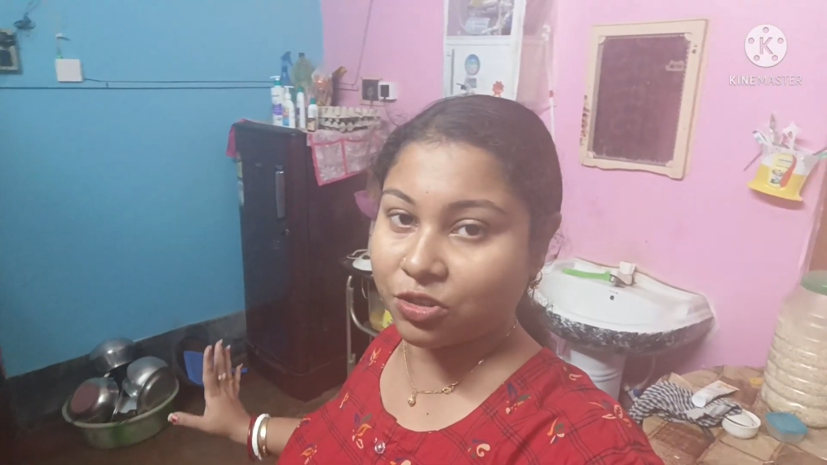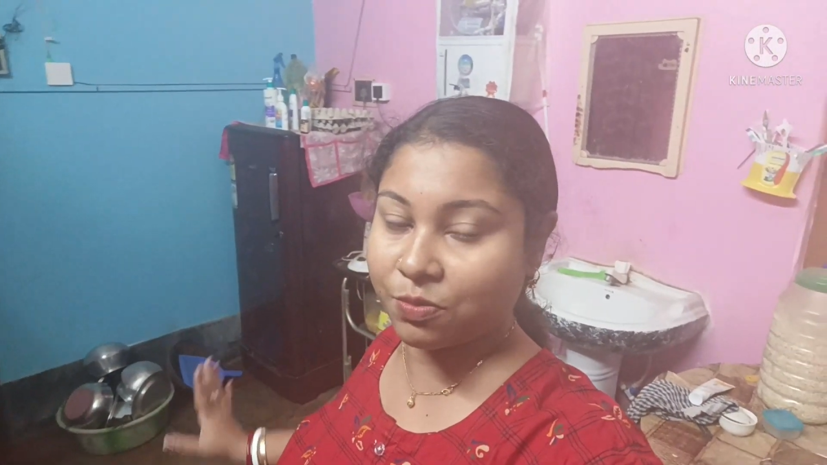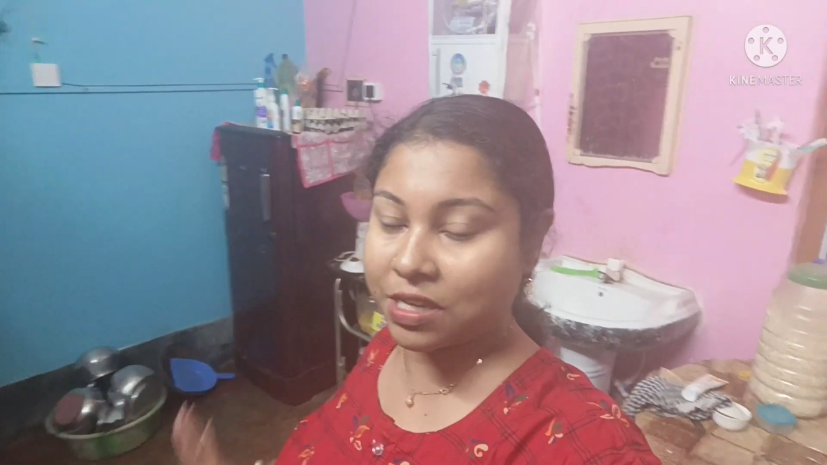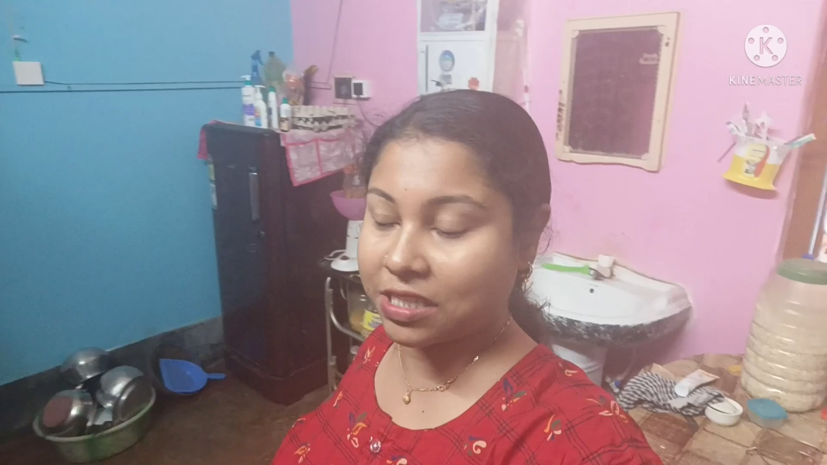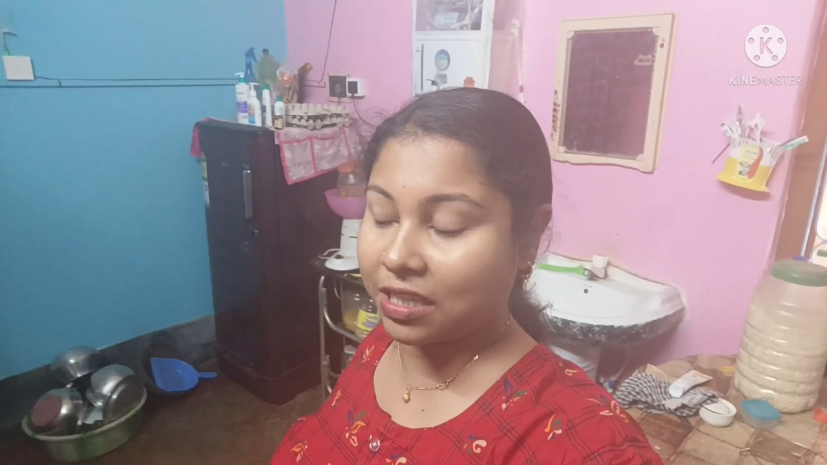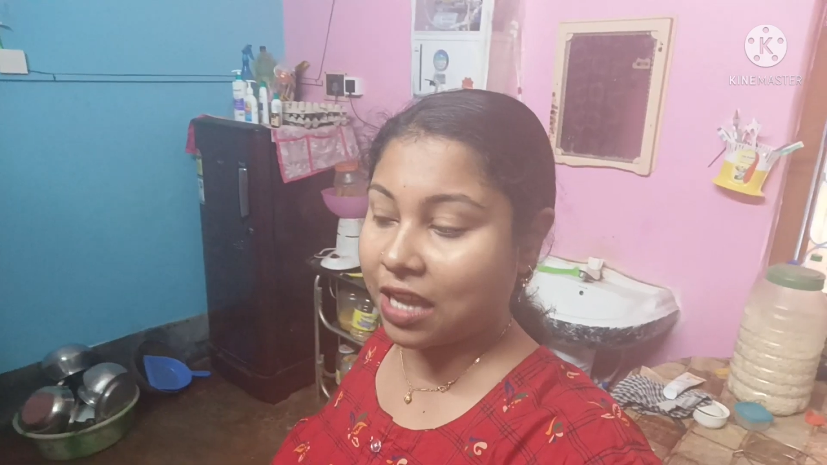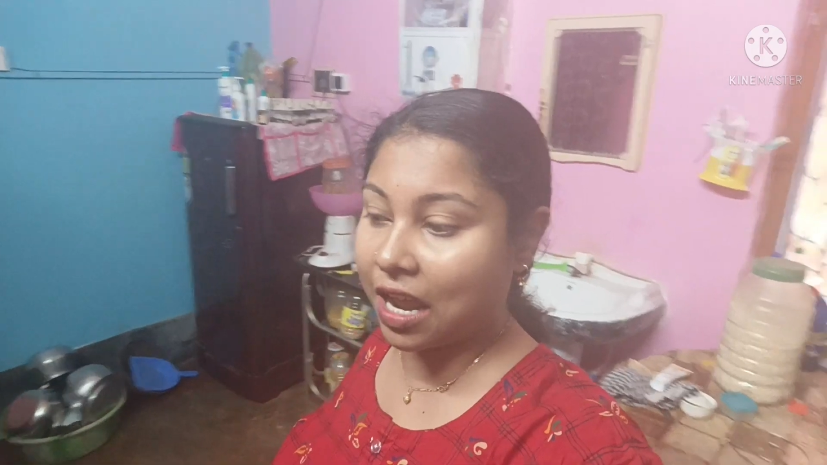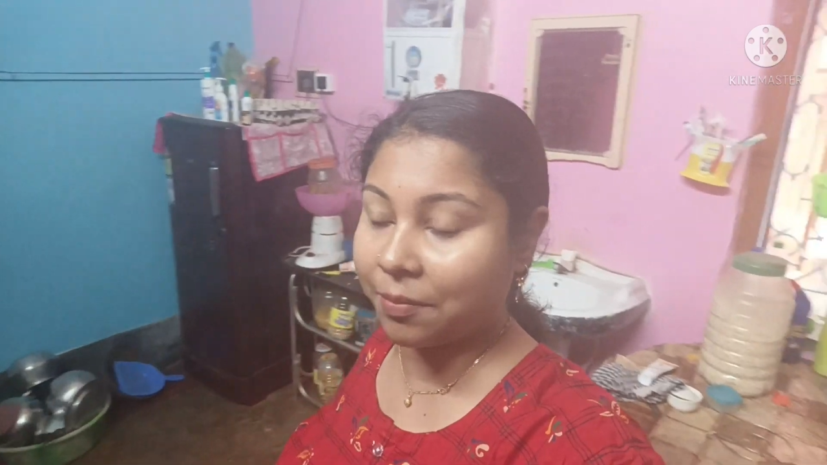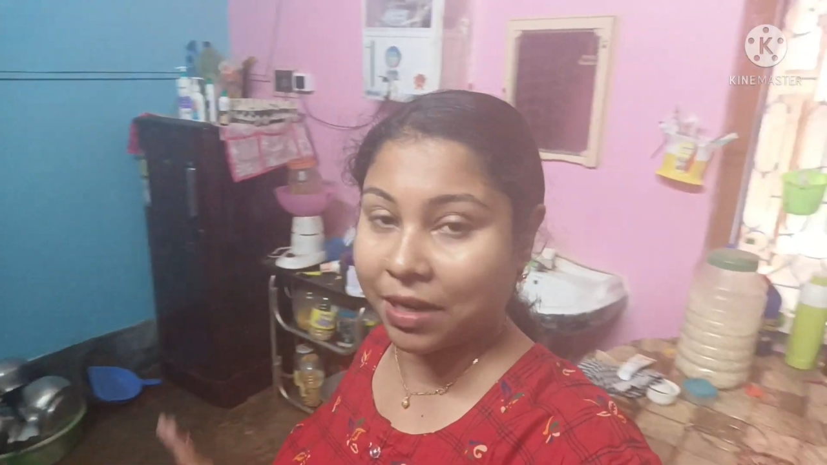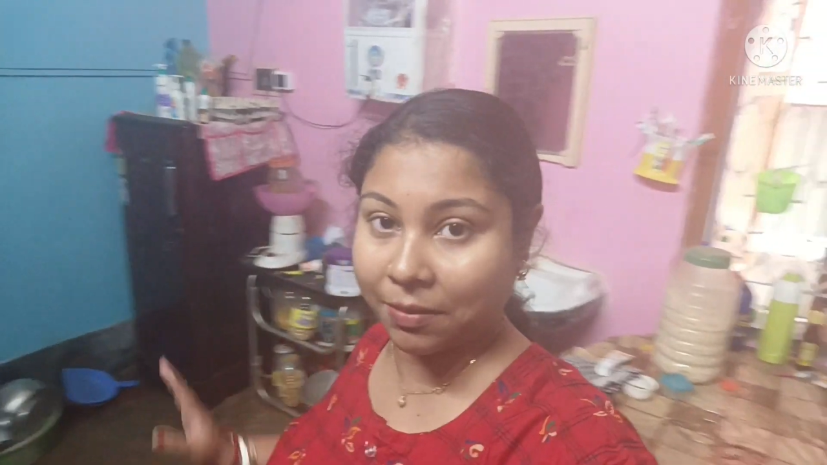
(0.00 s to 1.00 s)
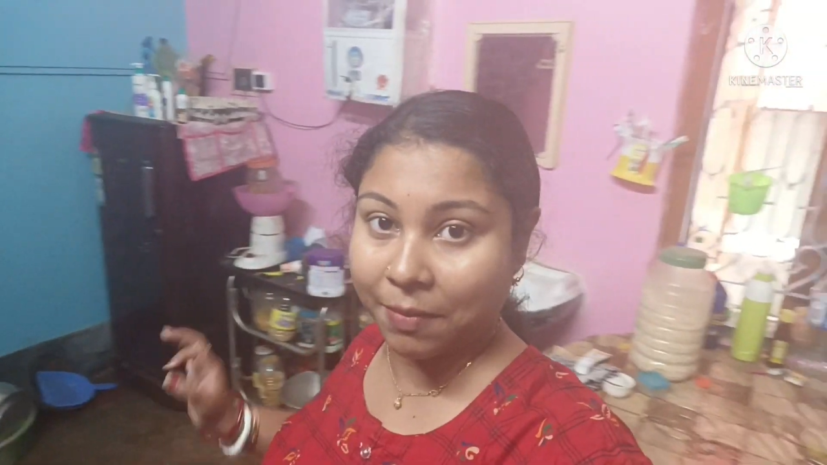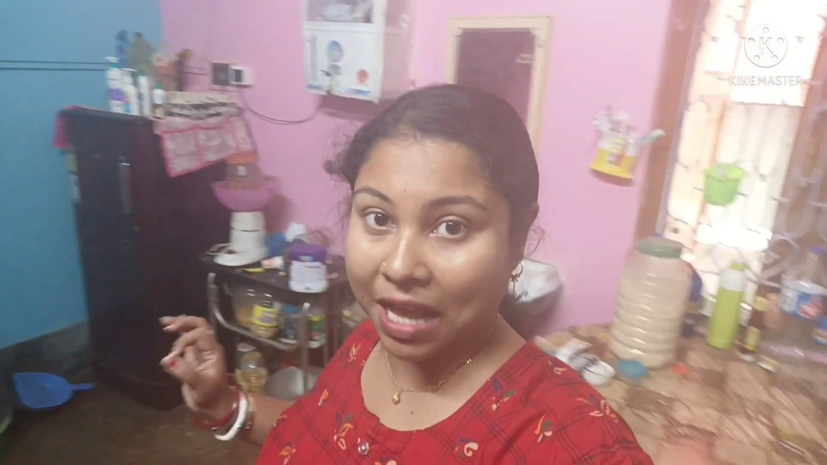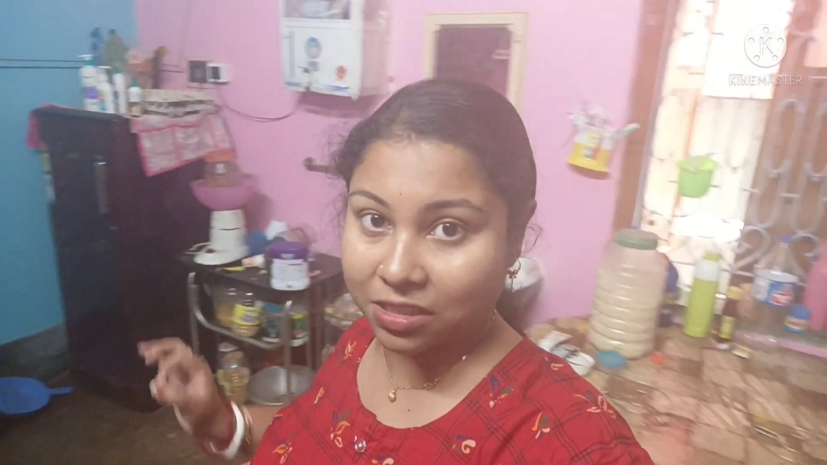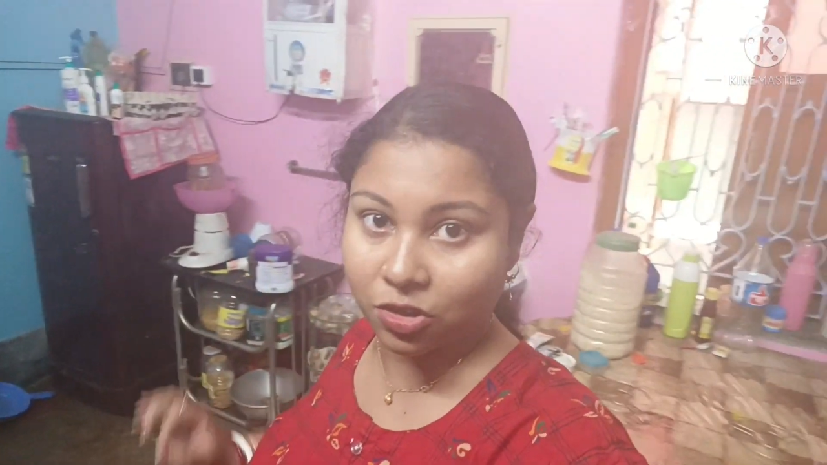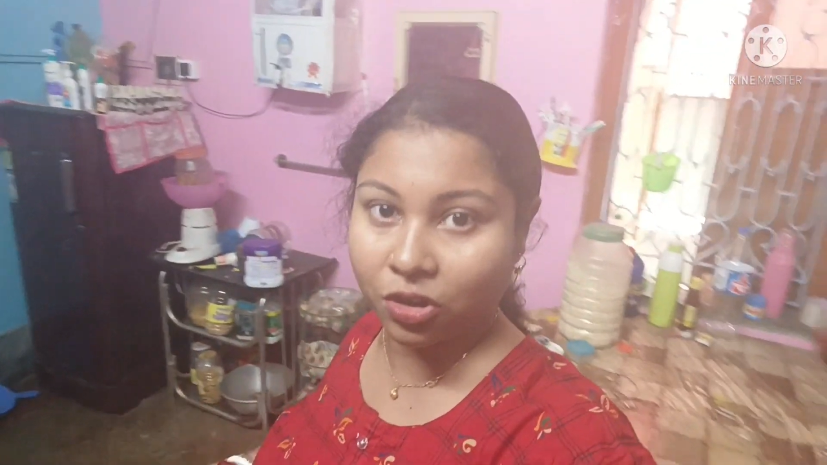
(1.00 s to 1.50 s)
কিছু মেজে মানে
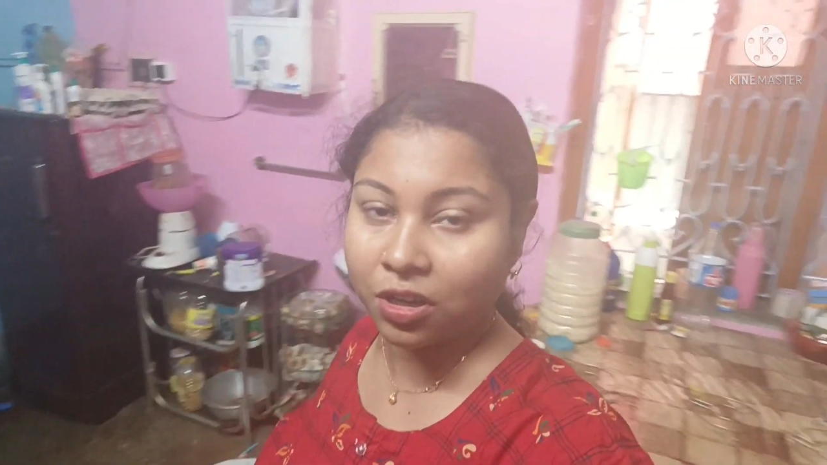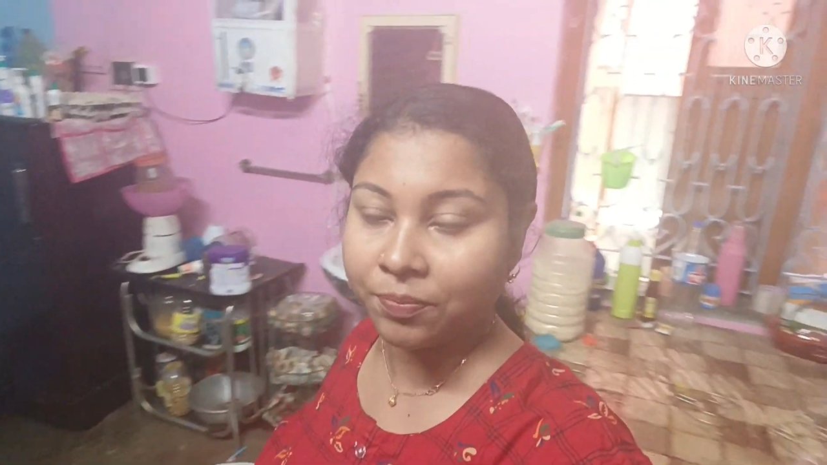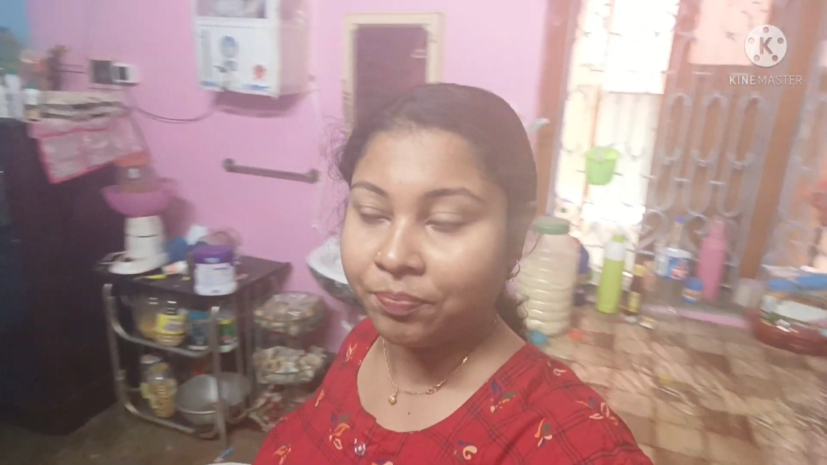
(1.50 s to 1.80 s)
মাজলো